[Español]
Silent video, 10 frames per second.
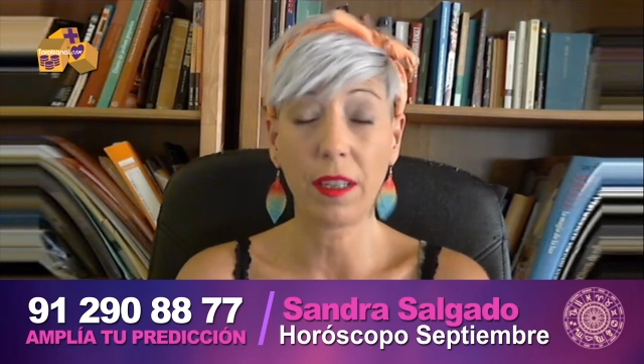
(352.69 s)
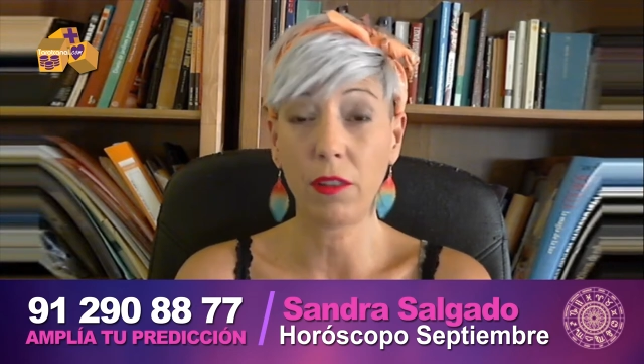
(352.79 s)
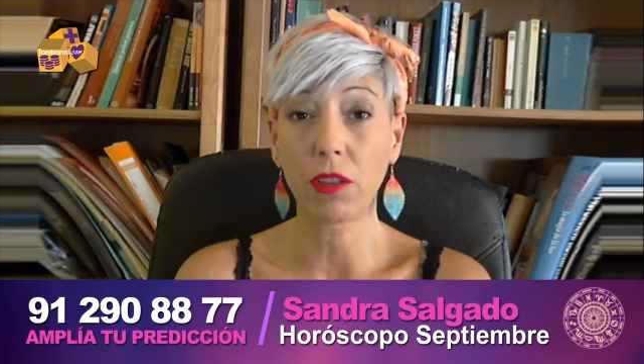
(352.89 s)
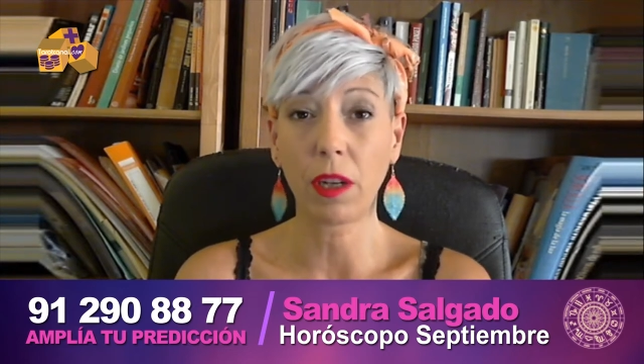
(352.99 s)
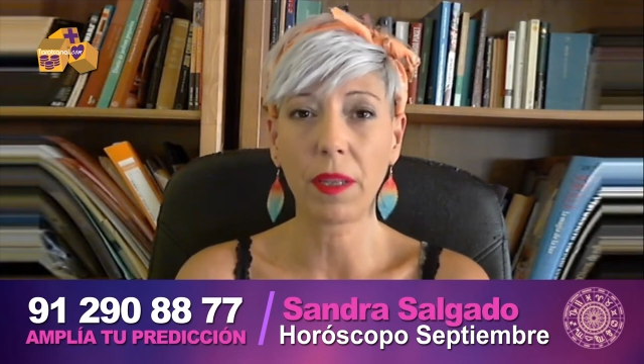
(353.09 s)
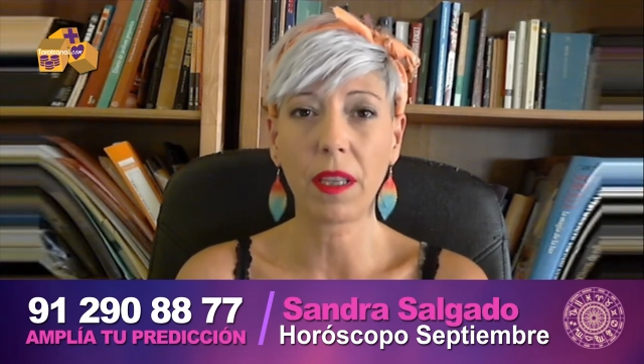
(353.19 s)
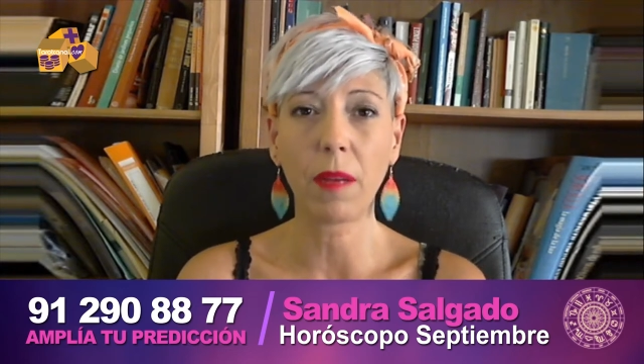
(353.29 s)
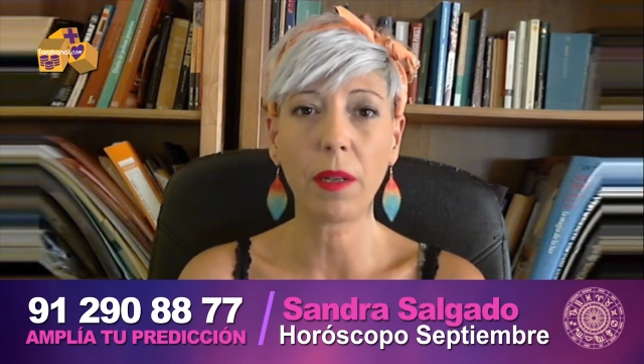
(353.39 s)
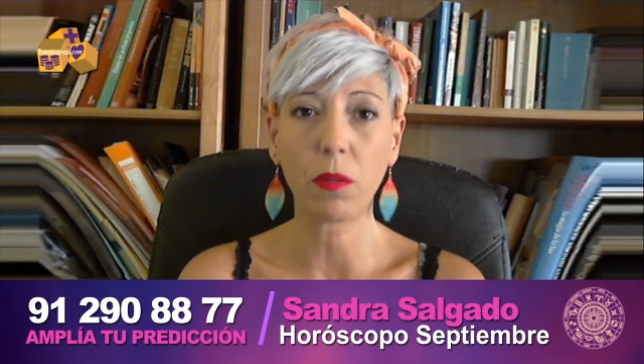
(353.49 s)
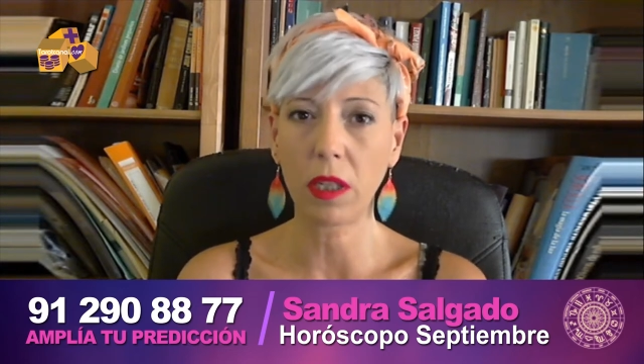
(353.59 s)
nuestra,
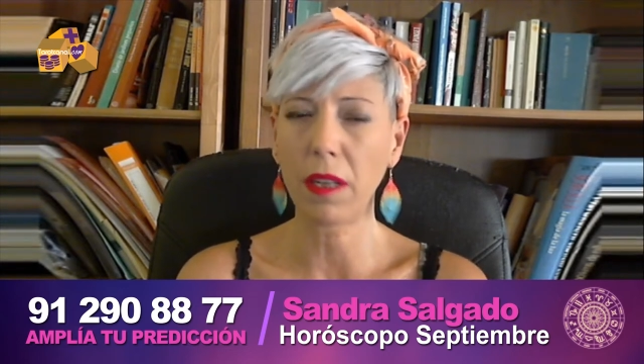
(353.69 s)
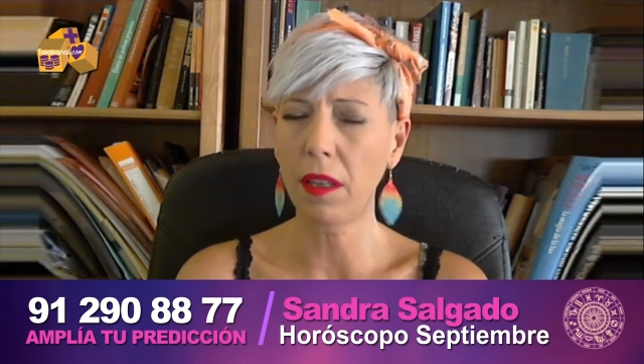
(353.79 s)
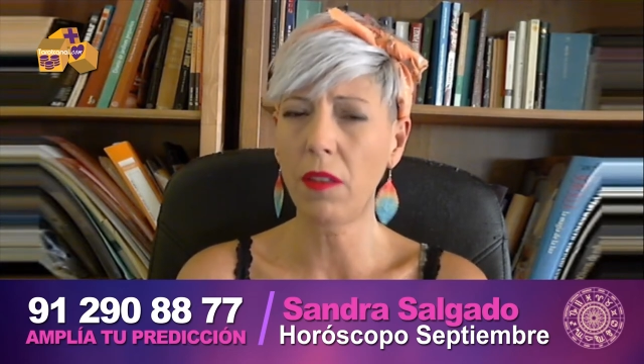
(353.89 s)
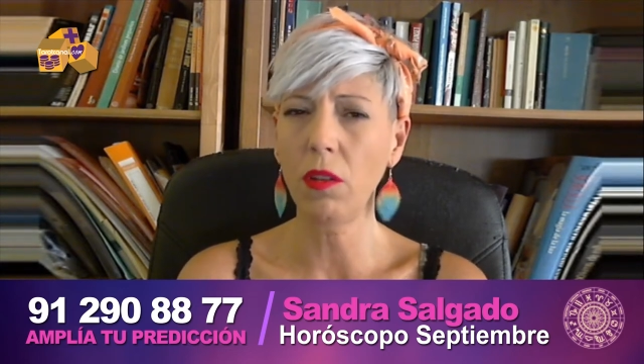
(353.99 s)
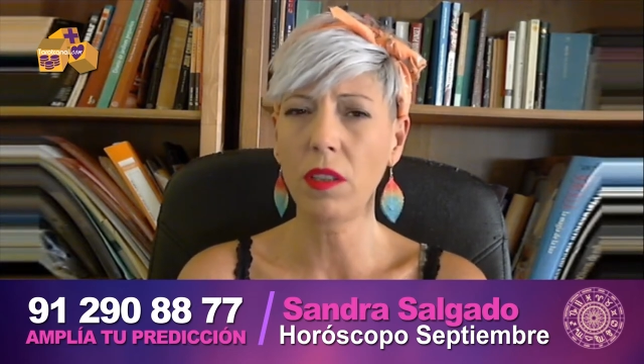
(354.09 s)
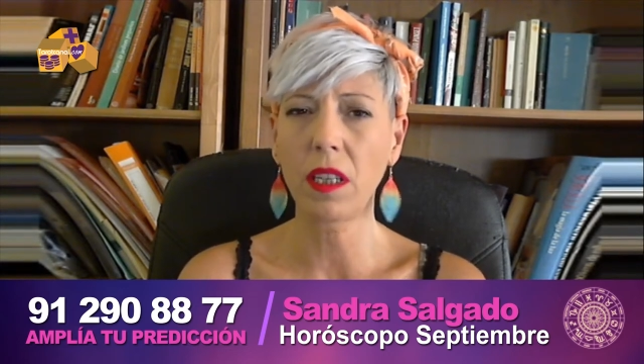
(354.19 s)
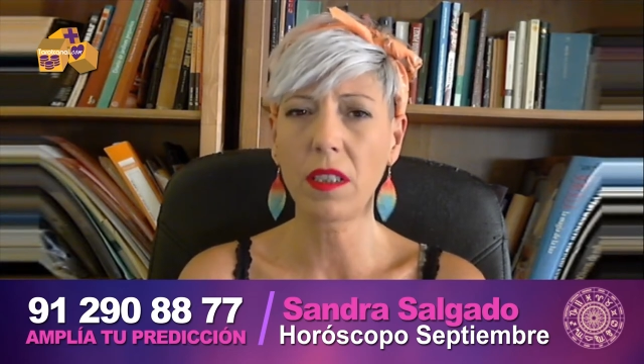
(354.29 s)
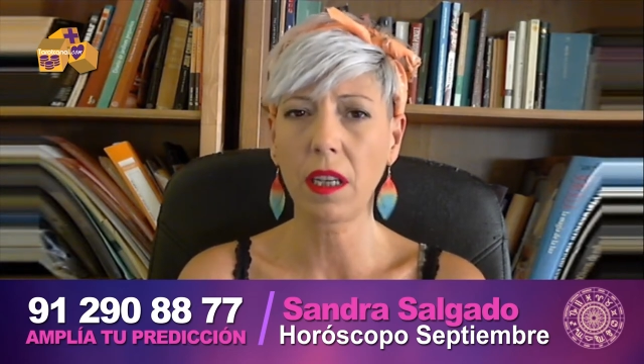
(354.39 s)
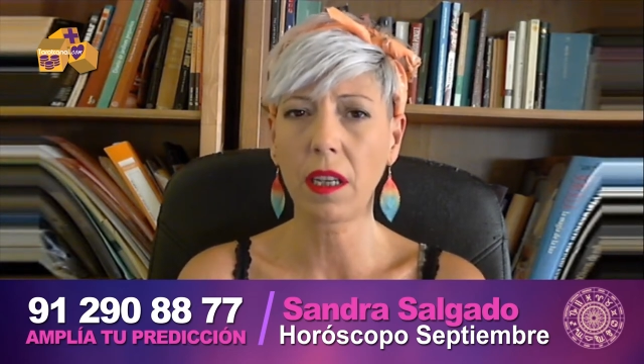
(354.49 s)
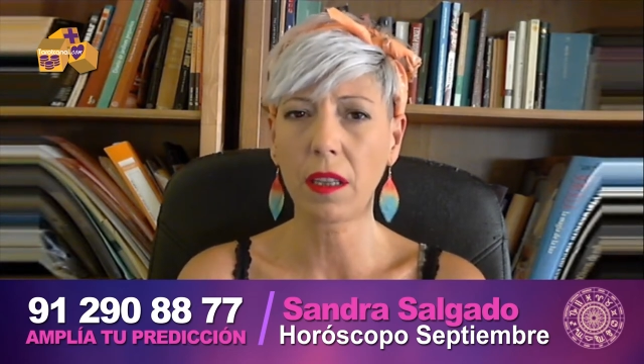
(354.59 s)
vida, pero utilizando esa
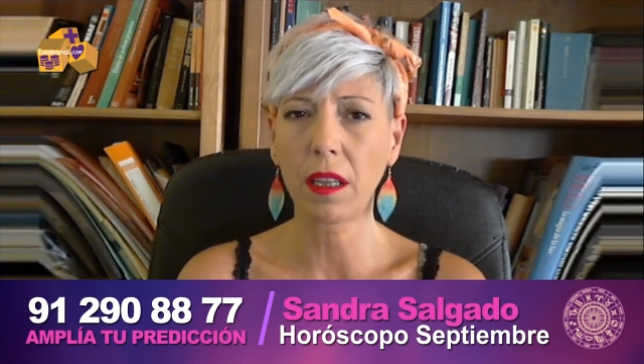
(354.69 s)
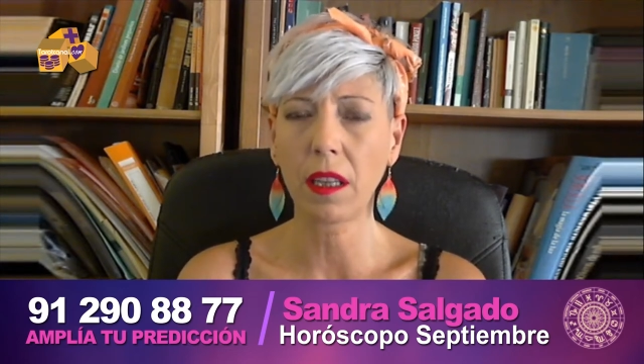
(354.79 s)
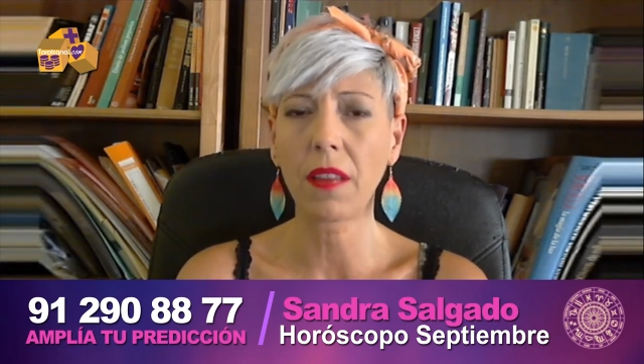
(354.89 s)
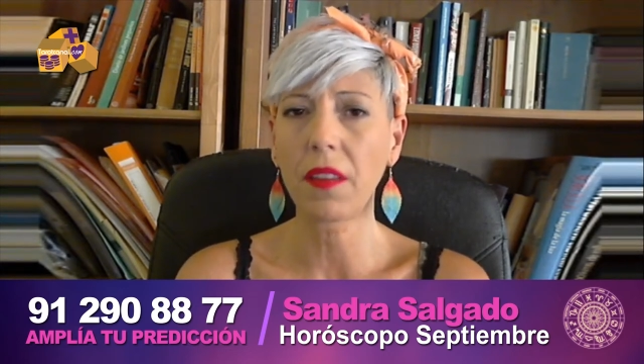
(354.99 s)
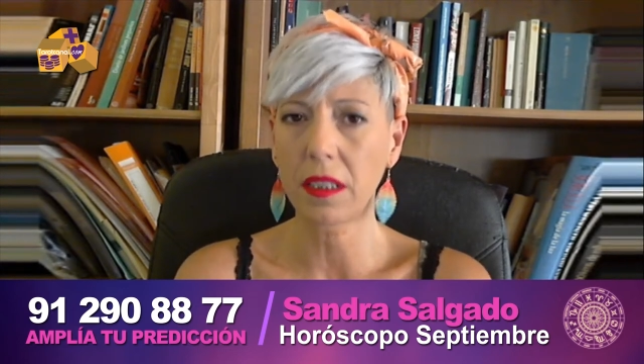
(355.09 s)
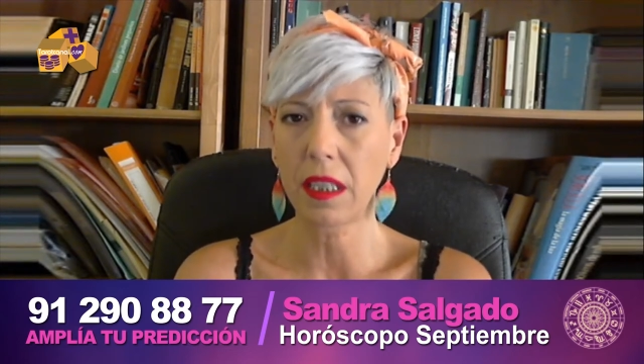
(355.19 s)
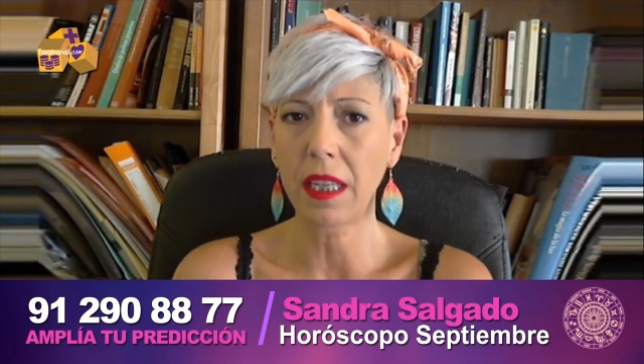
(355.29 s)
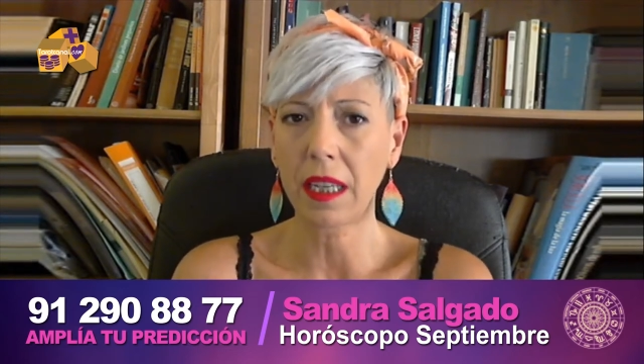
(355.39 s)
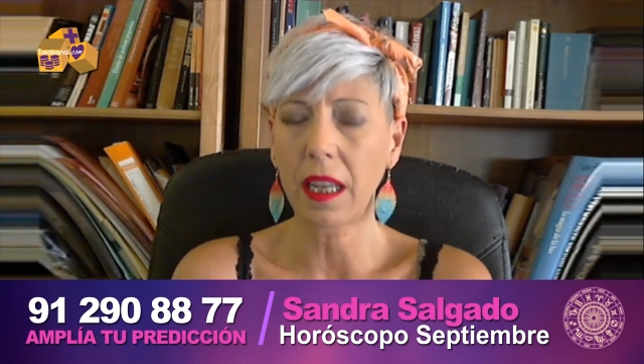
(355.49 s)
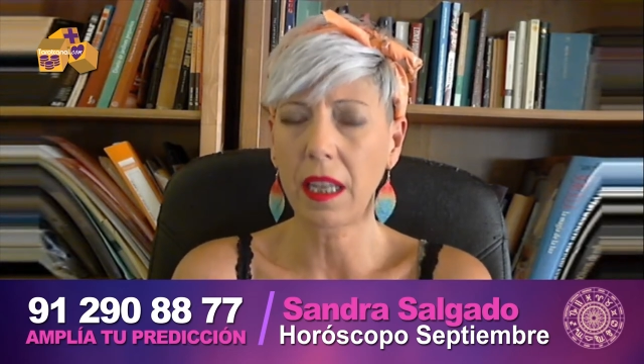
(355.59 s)
sagacidad
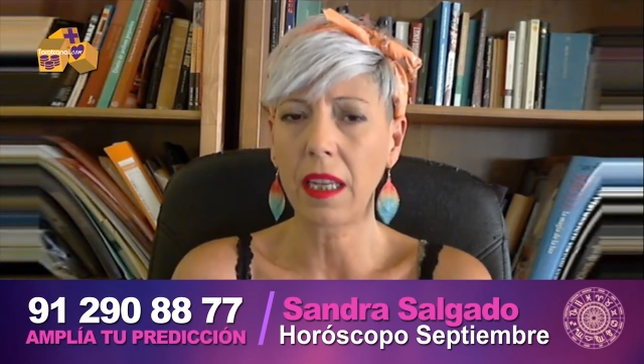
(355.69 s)
y